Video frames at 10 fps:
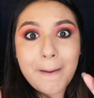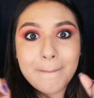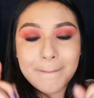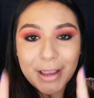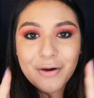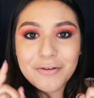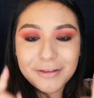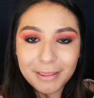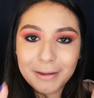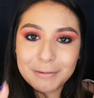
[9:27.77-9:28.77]
me
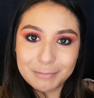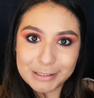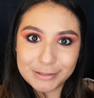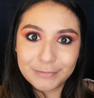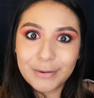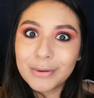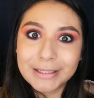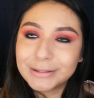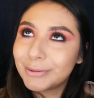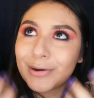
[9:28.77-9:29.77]
olvidé de mi paso
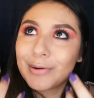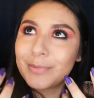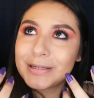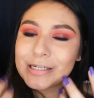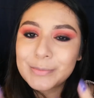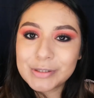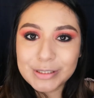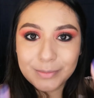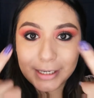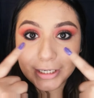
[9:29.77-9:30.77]
favorito, ¿cómo puede ser
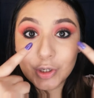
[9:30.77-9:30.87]
posible?